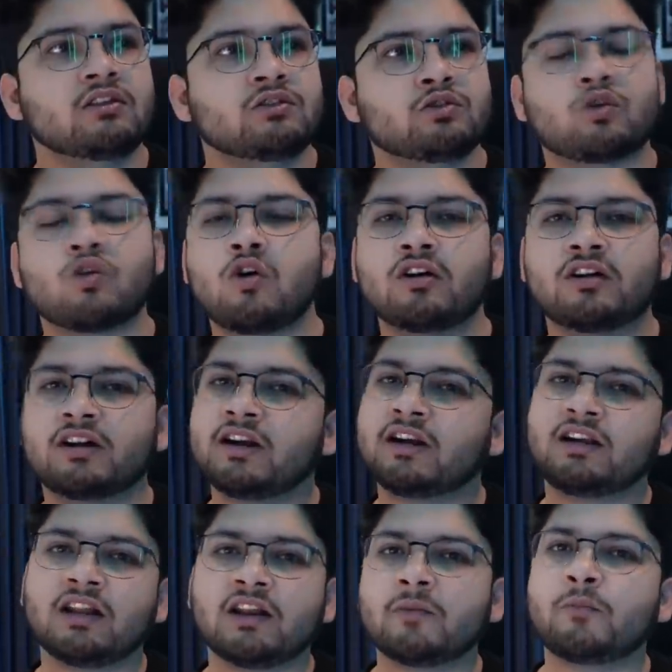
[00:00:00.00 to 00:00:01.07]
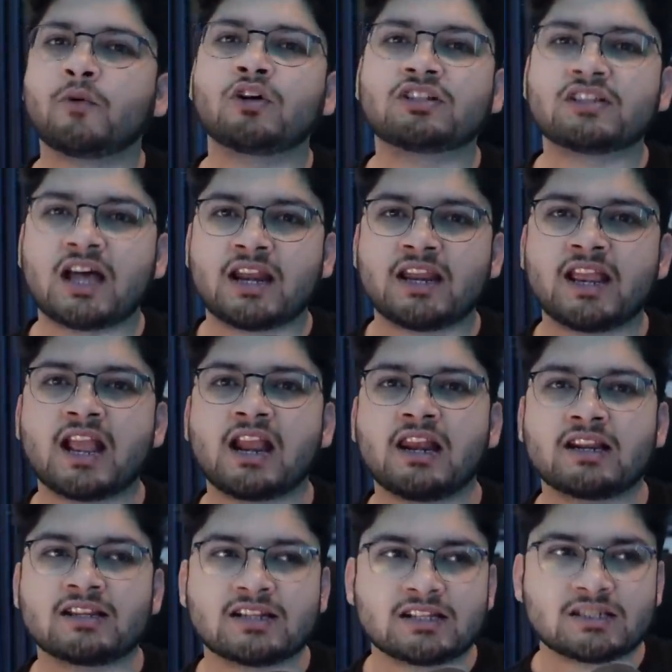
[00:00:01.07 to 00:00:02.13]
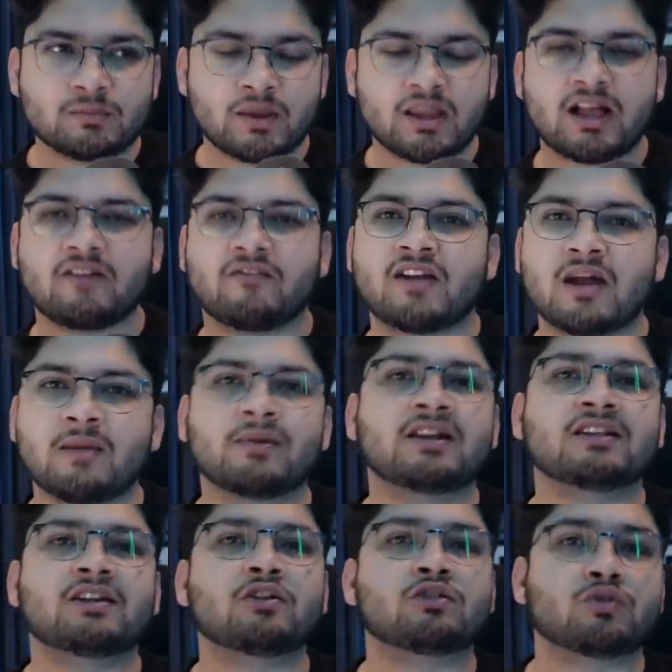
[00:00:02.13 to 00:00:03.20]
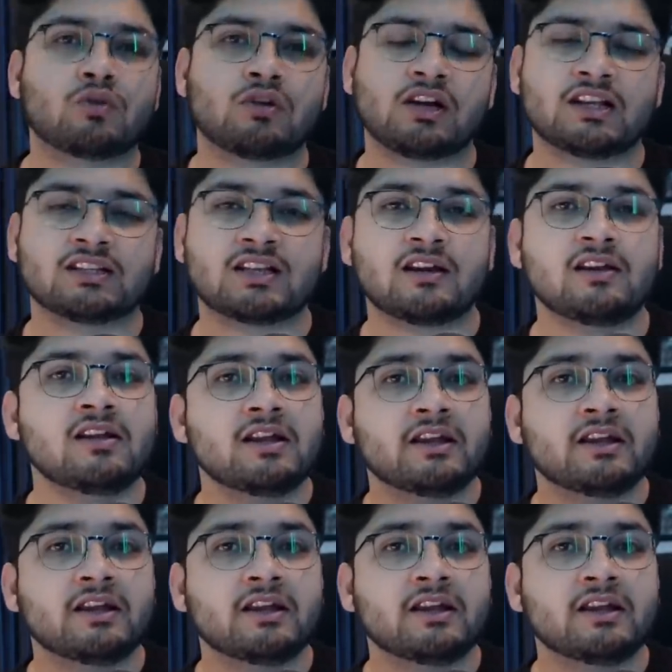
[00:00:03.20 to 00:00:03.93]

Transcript: जो कॉन्ट्रडिक्टिंग रिपोर्ट्स आ रही हैं ग्लेजर्स में अवराम ग्लेजर और जोल ग्लेजर